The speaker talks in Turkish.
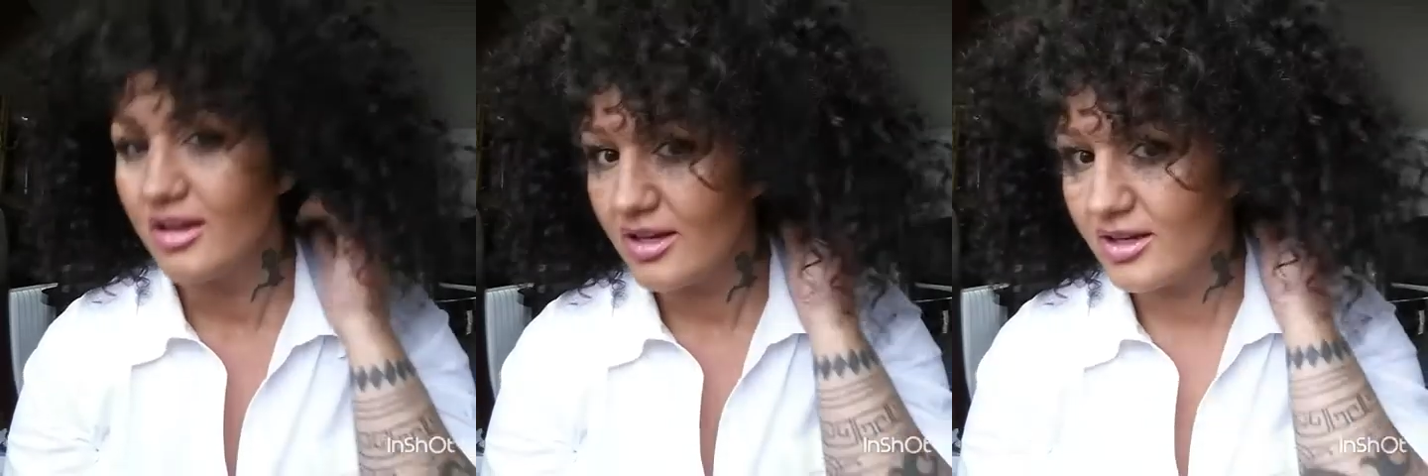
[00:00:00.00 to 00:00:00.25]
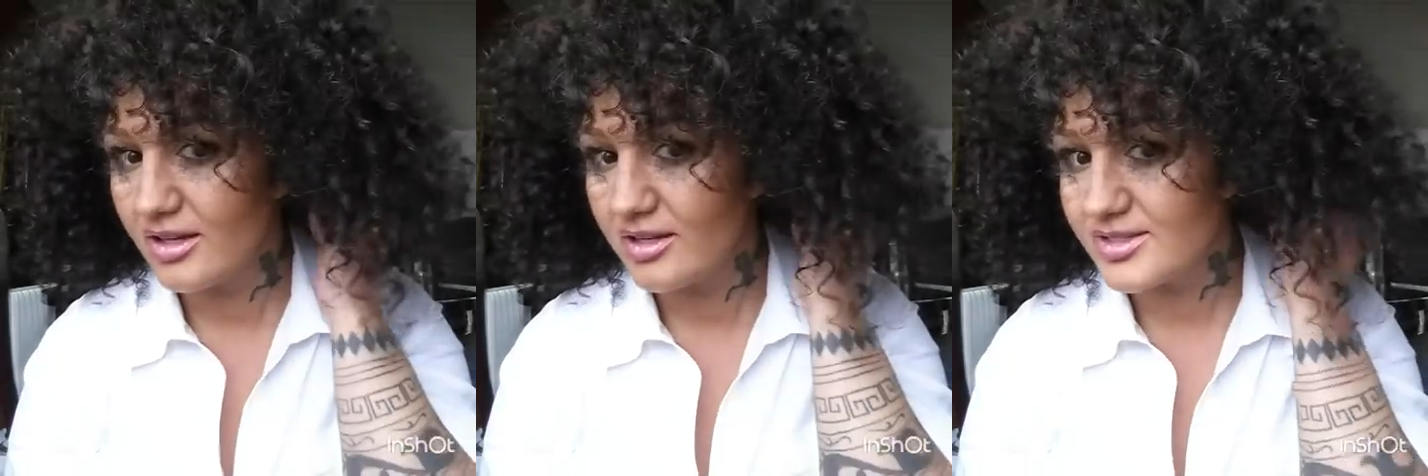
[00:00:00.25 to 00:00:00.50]

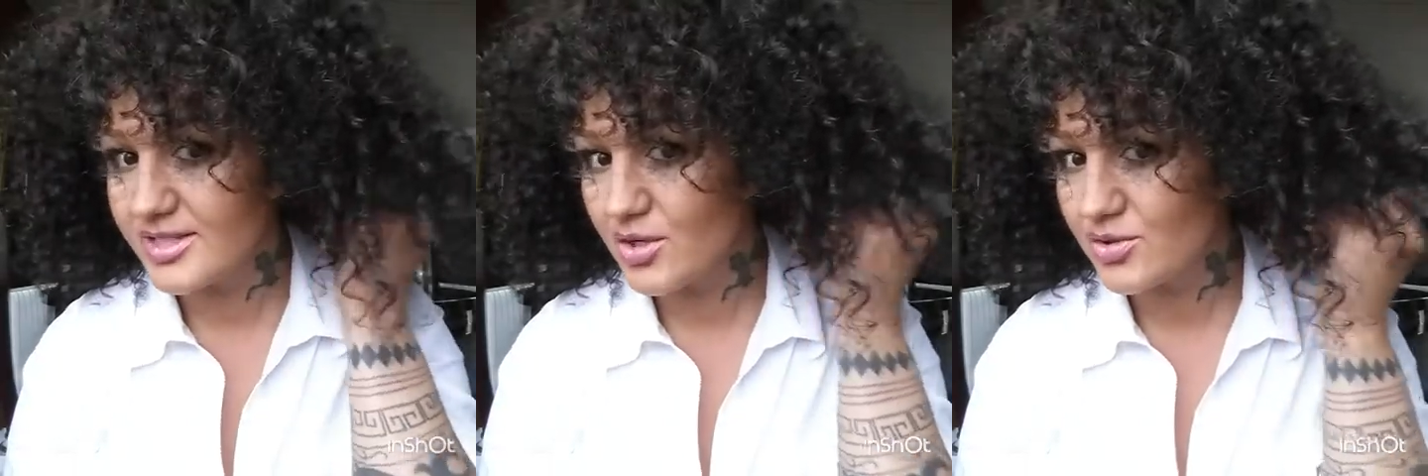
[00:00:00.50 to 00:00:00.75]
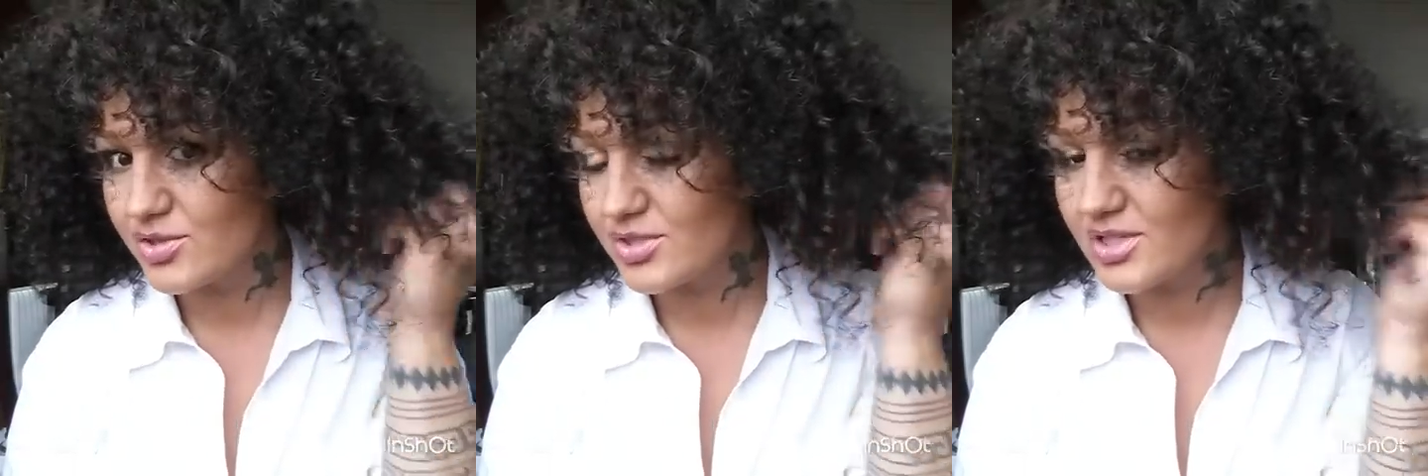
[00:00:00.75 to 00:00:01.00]
E,
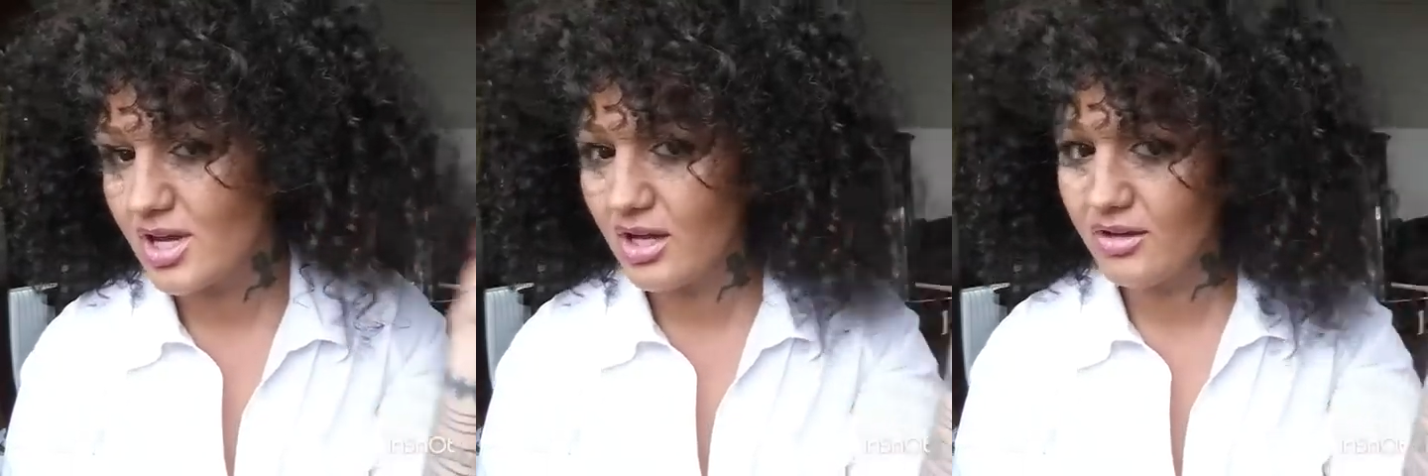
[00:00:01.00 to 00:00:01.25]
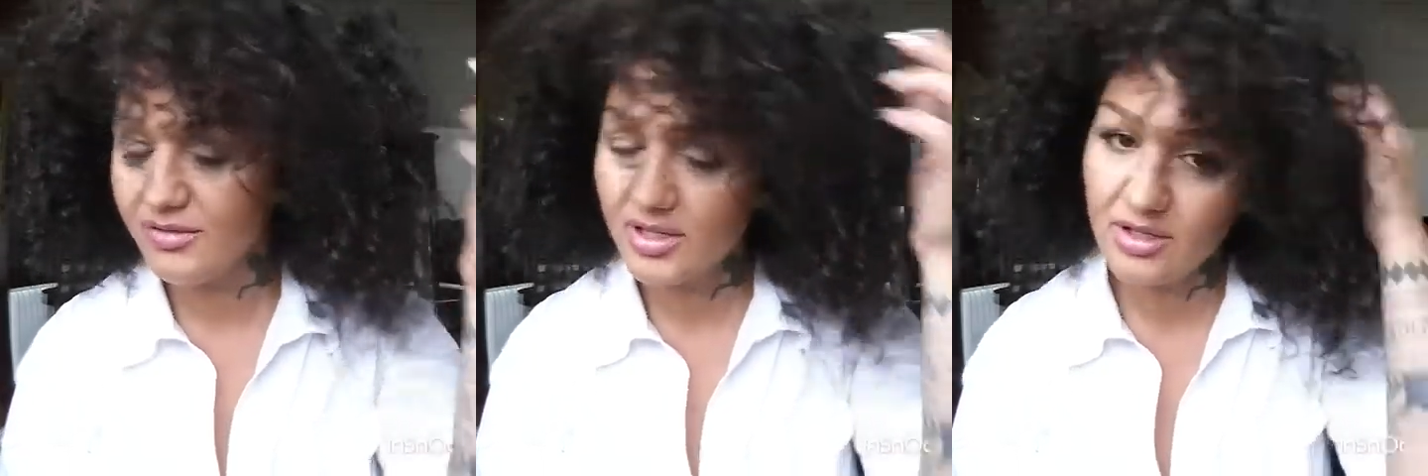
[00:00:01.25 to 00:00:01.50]

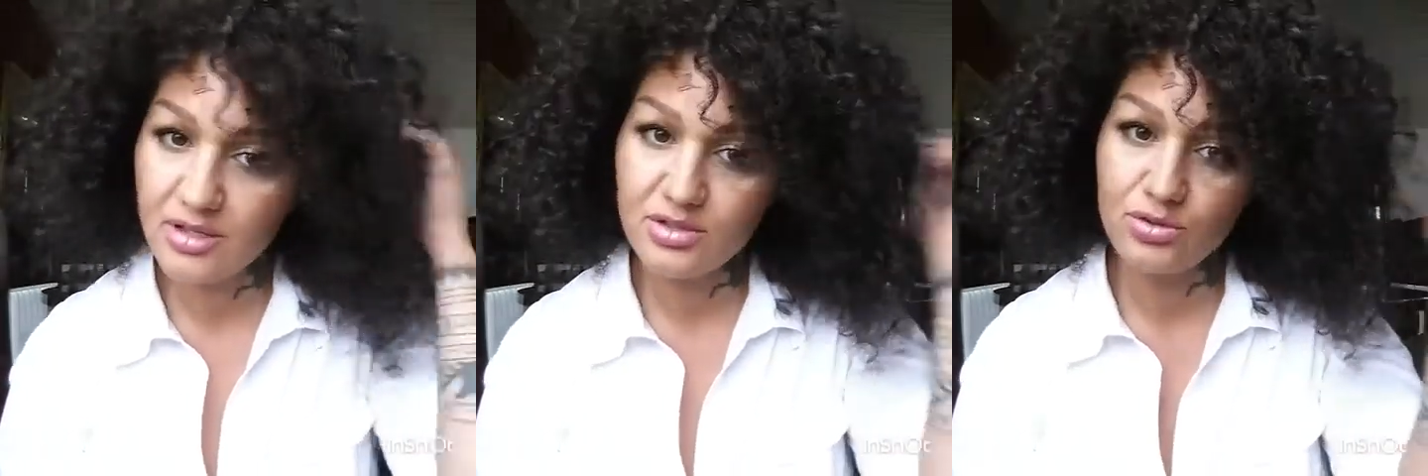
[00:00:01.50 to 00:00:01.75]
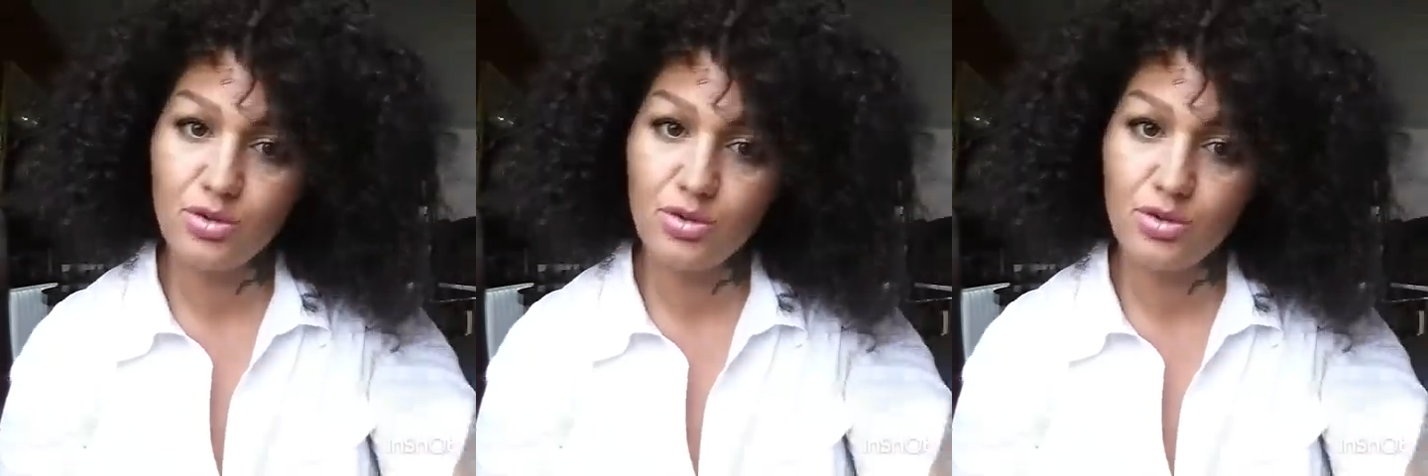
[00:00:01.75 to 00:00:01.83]
yağ ve